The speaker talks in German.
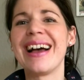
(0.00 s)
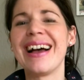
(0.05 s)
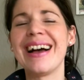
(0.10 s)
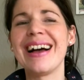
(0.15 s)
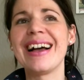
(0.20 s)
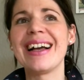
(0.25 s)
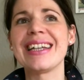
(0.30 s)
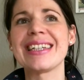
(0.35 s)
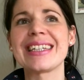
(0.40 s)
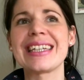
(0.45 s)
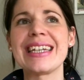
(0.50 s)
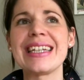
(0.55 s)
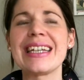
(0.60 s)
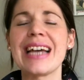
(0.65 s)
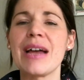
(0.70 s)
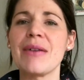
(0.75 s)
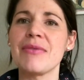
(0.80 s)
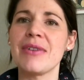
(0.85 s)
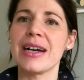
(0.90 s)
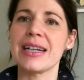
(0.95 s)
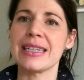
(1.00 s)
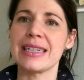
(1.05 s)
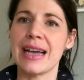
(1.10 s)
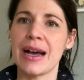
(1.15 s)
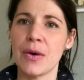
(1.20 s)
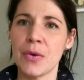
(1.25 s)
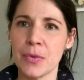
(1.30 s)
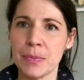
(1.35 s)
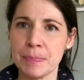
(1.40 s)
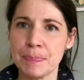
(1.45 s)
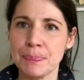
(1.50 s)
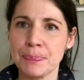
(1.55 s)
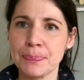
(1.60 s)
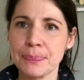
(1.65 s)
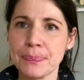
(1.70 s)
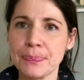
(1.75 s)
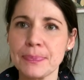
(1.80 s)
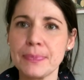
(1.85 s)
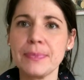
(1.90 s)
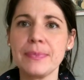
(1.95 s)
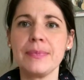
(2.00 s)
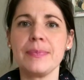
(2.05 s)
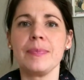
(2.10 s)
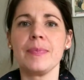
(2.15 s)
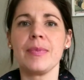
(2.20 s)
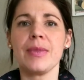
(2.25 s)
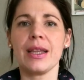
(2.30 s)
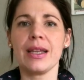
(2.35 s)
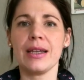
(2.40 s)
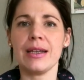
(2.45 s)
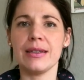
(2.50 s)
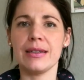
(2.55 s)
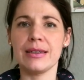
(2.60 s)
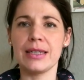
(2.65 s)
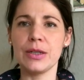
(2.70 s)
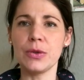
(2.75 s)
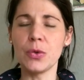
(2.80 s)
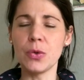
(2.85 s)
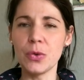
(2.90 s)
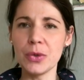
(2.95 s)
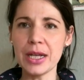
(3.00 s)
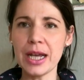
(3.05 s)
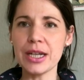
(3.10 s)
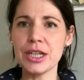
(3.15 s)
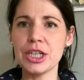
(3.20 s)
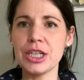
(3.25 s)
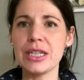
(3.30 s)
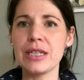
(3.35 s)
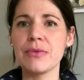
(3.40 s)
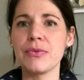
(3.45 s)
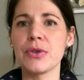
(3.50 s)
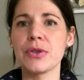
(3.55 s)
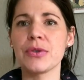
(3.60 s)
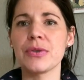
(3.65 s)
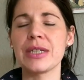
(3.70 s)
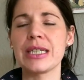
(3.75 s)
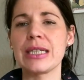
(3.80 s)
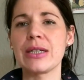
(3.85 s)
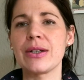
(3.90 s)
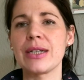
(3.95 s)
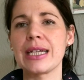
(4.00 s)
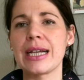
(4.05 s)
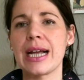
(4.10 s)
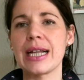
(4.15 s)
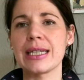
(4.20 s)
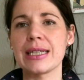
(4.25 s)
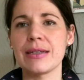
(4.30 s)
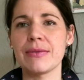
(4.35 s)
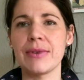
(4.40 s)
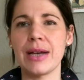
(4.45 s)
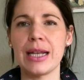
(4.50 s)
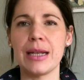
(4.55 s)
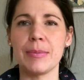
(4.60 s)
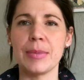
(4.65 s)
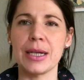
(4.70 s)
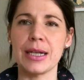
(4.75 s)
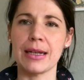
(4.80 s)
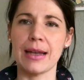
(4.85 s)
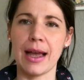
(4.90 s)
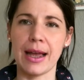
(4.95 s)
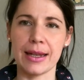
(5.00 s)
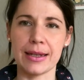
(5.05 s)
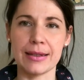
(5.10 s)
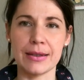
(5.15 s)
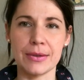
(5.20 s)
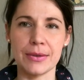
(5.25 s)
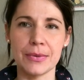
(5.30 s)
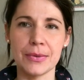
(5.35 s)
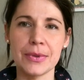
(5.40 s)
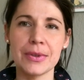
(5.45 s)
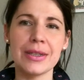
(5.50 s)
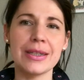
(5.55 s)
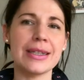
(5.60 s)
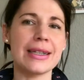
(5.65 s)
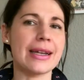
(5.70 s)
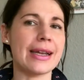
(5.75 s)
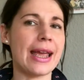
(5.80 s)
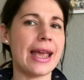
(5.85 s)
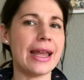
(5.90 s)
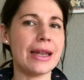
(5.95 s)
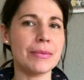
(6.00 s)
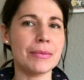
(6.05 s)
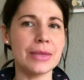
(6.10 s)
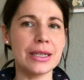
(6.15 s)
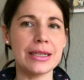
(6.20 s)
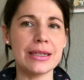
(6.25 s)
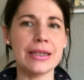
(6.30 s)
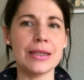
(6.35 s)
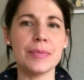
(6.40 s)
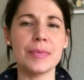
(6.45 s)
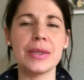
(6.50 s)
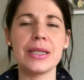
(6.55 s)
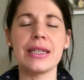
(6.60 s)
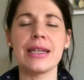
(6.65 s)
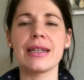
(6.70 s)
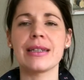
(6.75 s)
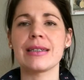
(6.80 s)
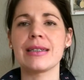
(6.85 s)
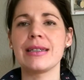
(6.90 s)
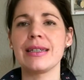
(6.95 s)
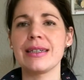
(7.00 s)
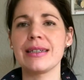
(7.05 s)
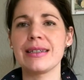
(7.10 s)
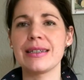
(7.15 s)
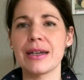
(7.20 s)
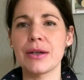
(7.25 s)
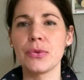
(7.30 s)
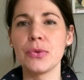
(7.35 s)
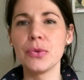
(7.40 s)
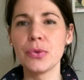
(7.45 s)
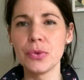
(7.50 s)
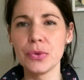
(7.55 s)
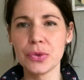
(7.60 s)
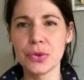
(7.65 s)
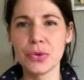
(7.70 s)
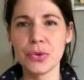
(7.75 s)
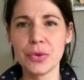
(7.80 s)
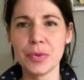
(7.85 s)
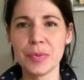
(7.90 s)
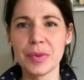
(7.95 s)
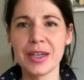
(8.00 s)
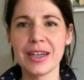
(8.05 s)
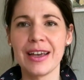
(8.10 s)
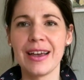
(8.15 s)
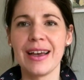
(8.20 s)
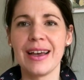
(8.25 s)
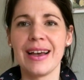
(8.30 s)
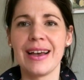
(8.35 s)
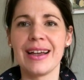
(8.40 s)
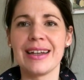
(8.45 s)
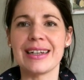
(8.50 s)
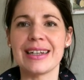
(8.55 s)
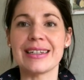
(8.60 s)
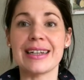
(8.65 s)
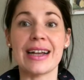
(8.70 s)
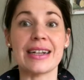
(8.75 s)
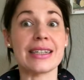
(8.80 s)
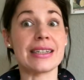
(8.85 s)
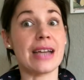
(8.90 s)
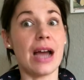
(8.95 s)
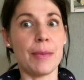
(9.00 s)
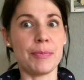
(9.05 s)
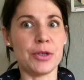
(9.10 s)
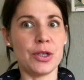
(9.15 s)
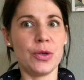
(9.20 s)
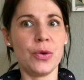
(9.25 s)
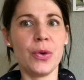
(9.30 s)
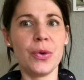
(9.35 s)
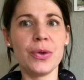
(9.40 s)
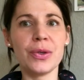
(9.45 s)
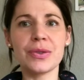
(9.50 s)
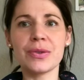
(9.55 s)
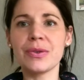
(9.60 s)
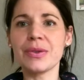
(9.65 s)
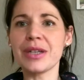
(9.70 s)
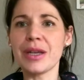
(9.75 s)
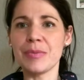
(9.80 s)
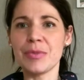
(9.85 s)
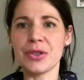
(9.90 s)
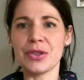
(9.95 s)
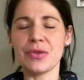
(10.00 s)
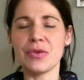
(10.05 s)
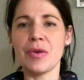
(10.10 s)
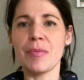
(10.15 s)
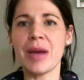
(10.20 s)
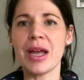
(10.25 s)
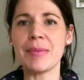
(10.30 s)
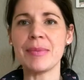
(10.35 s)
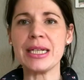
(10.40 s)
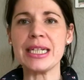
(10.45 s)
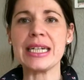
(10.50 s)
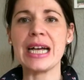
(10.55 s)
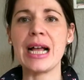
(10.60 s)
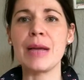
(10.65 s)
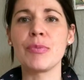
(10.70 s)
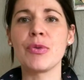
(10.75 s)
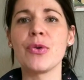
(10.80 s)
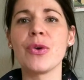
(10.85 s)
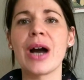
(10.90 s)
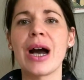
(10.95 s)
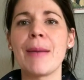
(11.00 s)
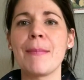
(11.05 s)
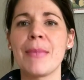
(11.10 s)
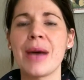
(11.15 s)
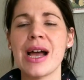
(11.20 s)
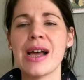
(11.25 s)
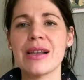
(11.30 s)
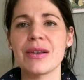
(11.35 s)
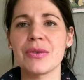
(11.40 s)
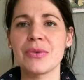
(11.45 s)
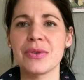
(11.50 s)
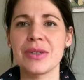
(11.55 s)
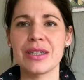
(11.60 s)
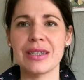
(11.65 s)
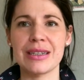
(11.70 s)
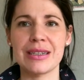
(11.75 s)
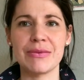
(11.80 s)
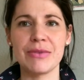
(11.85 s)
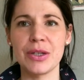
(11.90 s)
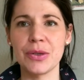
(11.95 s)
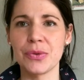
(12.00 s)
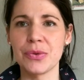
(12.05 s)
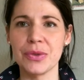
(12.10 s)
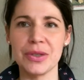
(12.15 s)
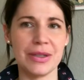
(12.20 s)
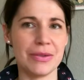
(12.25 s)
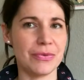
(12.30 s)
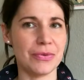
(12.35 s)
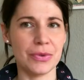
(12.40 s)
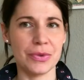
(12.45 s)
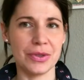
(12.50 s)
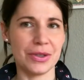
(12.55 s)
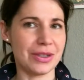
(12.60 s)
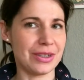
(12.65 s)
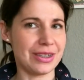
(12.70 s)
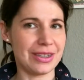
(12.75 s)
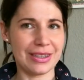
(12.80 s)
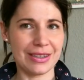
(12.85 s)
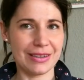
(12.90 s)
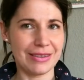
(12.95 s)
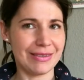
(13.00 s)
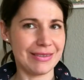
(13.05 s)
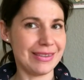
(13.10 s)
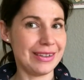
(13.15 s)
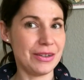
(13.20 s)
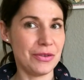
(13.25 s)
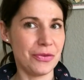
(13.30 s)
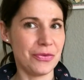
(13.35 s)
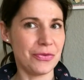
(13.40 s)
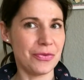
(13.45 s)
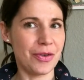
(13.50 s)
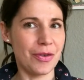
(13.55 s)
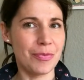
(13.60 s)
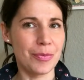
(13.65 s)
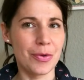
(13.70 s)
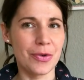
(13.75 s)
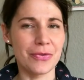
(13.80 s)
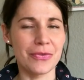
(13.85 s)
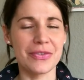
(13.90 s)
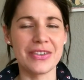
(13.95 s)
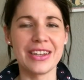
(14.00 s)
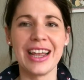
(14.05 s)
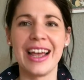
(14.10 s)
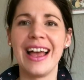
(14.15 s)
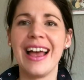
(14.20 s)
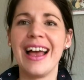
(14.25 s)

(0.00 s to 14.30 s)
Äh, es geht einfach darum. Die Corona-Geschichte wird uns noch eine ganze Weile begleiten. Und ihr kennt mich, ich bin jetzt nicht der Guru-Typ, der sagt, ich habe die Lösung, ihr müsst nur mein Mentalprogramm machen und das Virus wird in Luft verpuffen.